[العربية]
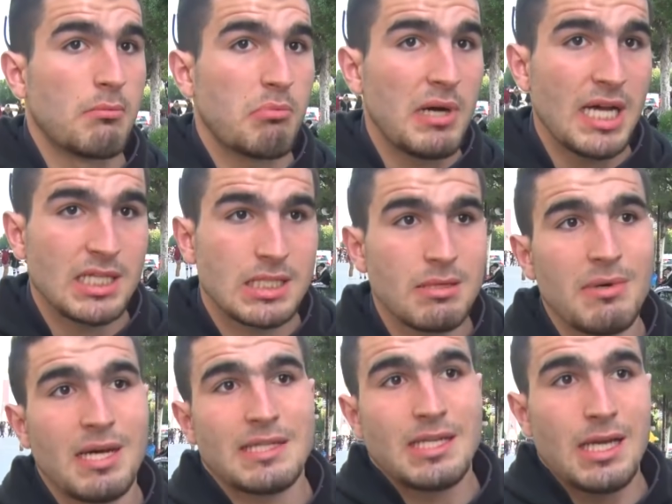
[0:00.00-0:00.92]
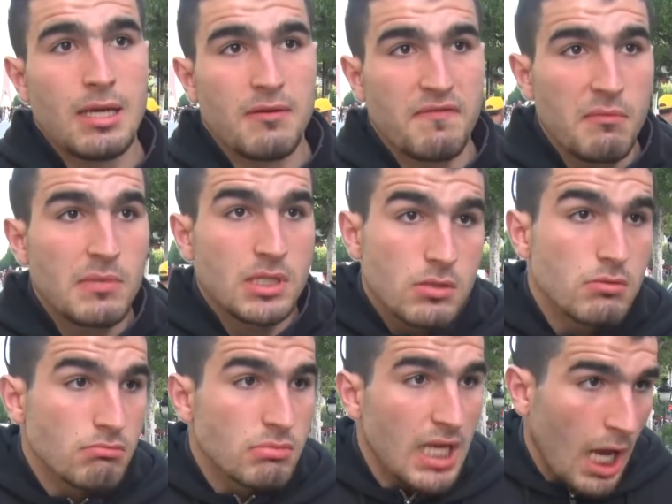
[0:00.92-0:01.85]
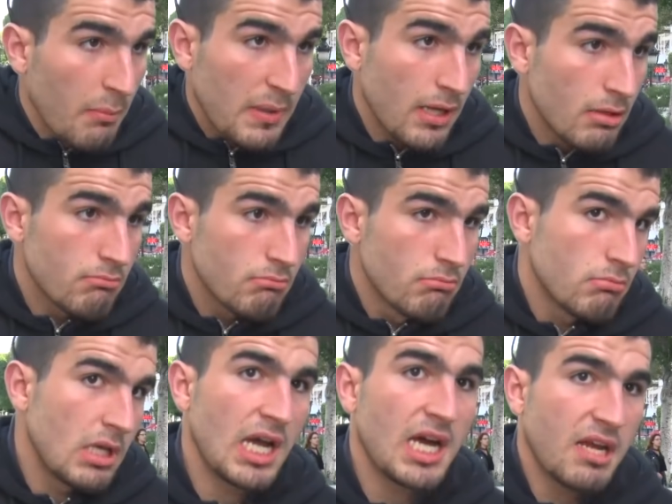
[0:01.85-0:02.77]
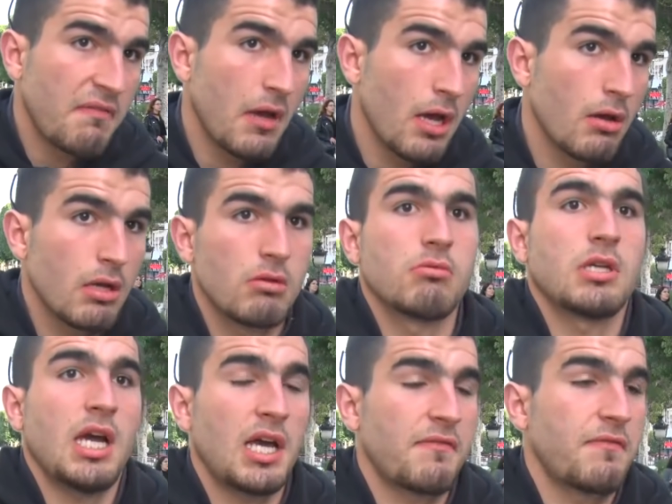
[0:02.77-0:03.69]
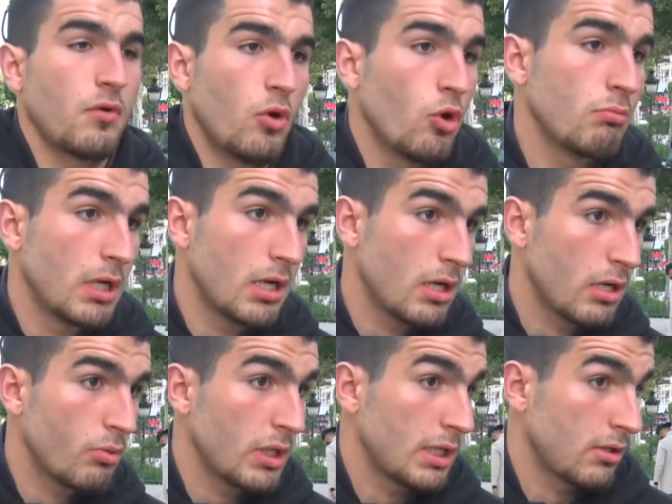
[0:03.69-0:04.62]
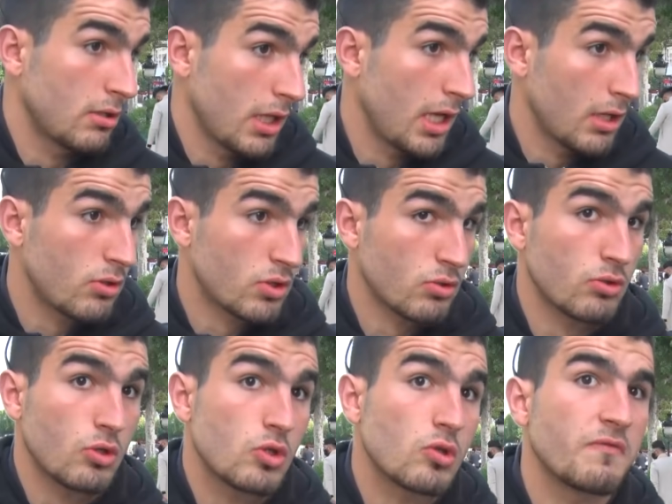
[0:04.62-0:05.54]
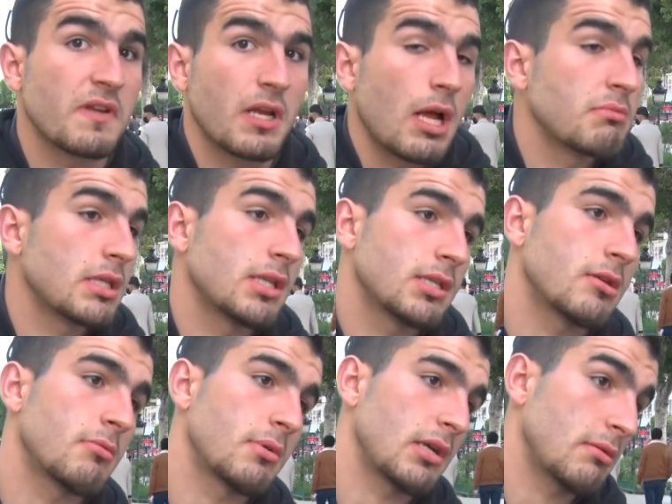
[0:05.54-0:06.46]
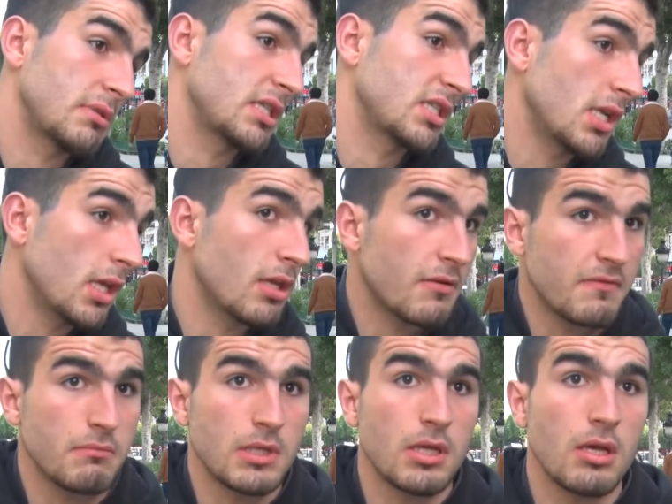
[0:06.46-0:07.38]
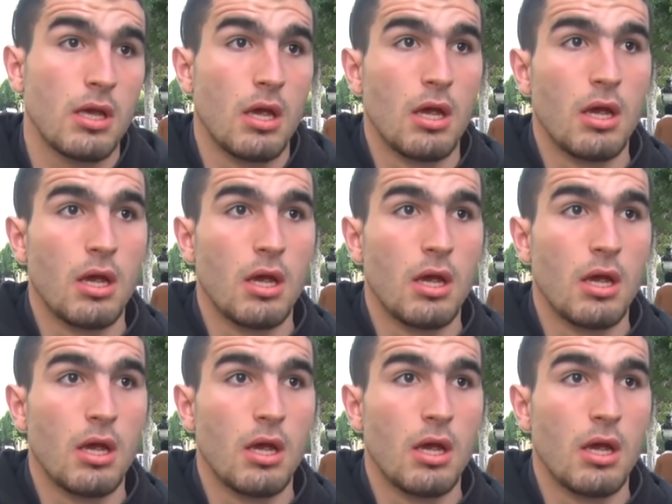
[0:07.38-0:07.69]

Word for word: بعد جمعتين فما صاحبي يعرفها ويعرف الحومه آه، وين إيه، تسكن تسكن في 5 ديسمبر 5 شنايدر فهمتني